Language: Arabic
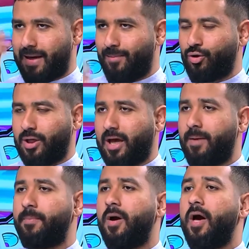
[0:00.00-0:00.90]
المنتخب
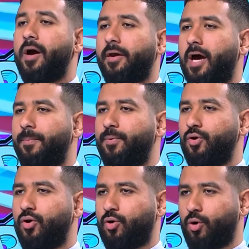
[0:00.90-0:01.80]

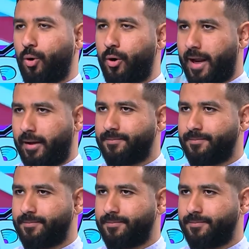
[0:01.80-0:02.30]
رابيو كورونا